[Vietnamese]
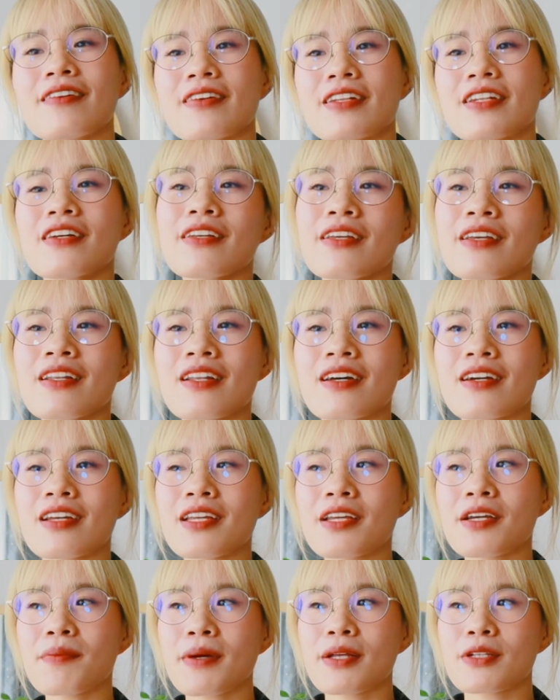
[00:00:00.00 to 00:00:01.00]
và đương nhiên là
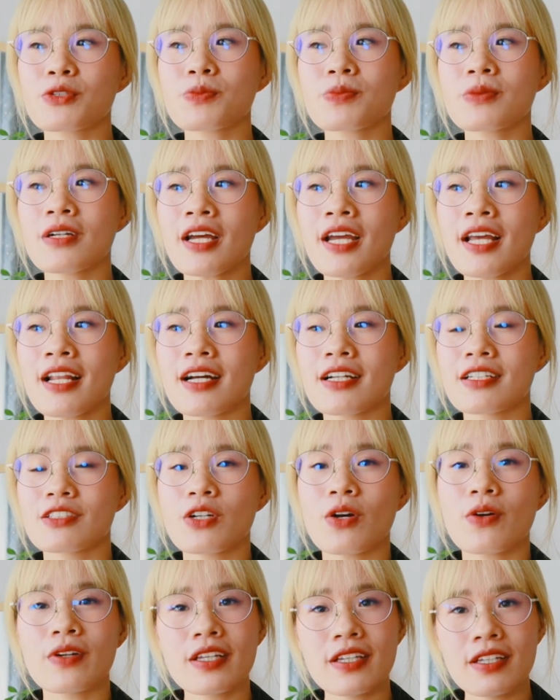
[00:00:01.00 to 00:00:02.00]
khi các bạn giúp đỡ hay là
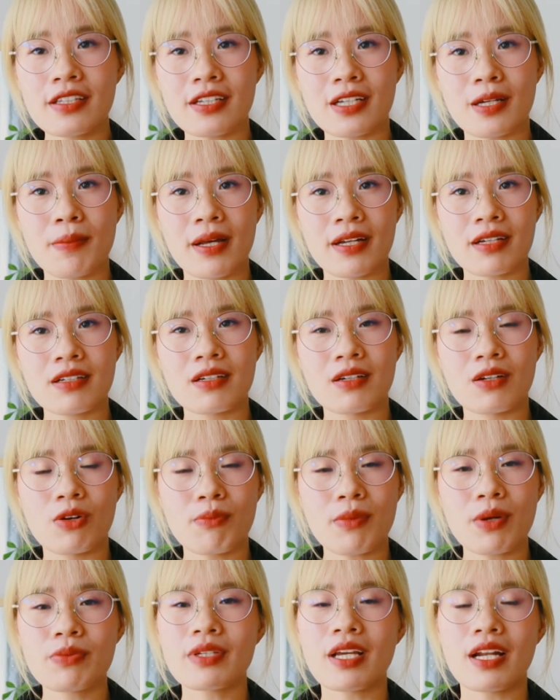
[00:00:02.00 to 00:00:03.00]
cho đi thì các bạn đừng có
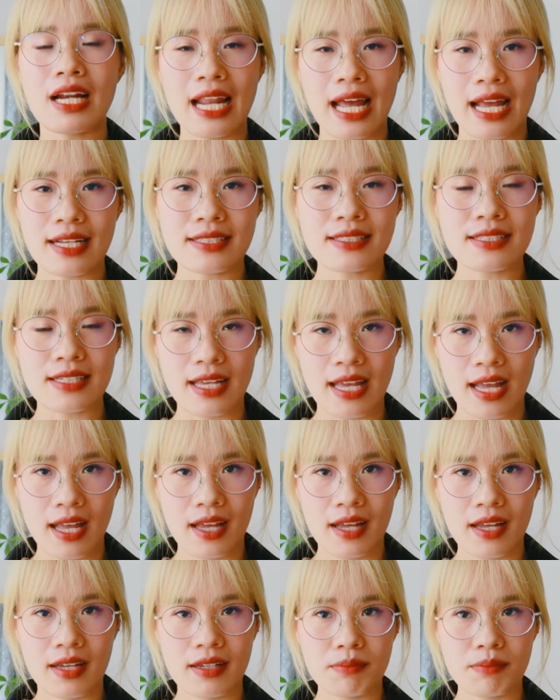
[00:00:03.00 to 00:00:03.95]
mong nhận lại gì cả